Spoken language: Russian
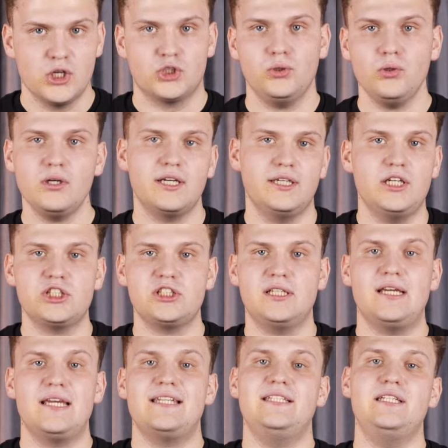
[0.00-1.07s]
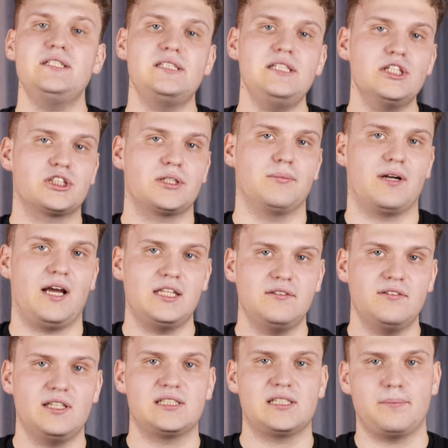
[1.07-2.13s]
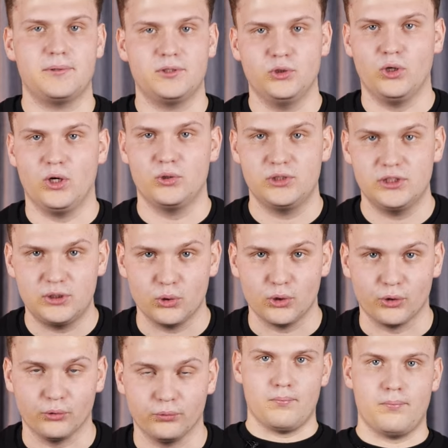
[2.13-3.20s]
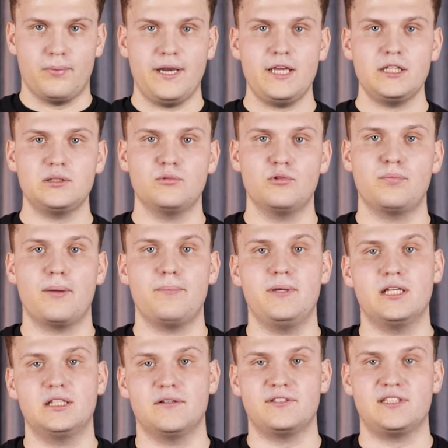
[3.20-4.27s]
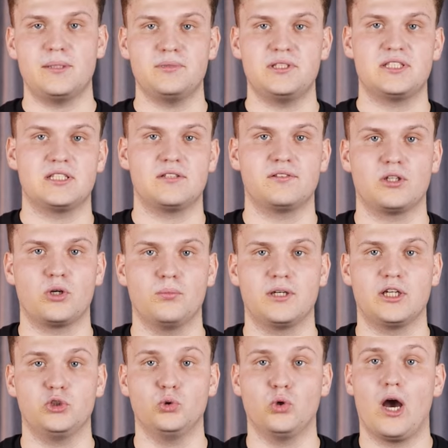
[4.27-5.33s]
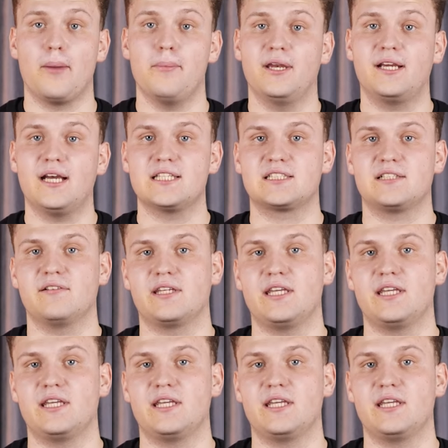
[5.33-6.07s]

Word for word: что, конечно, не слишком радовало западную аудиторию. Поэтому победа в 1972 году американского